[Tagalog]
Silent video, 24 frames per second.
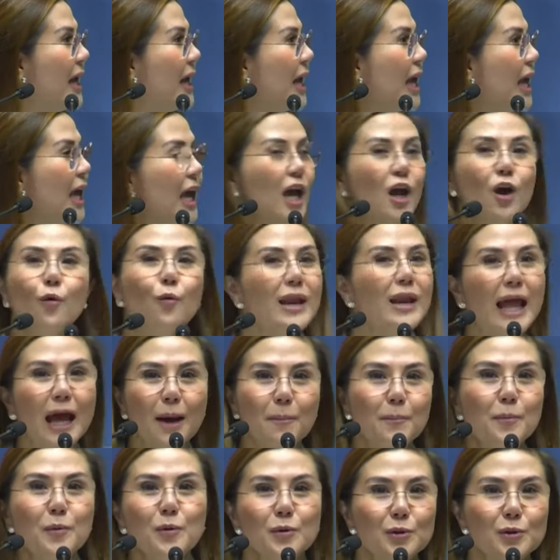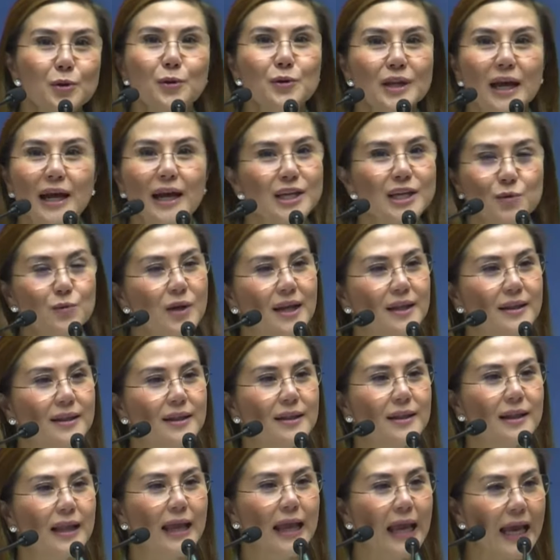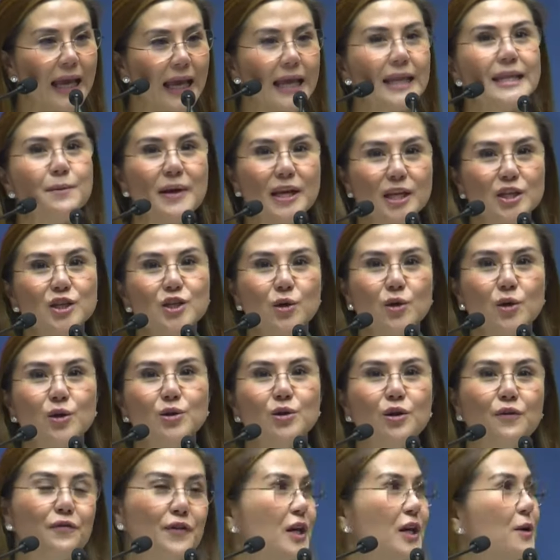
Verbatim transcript: Wala po dong nakasulat any mention of earmark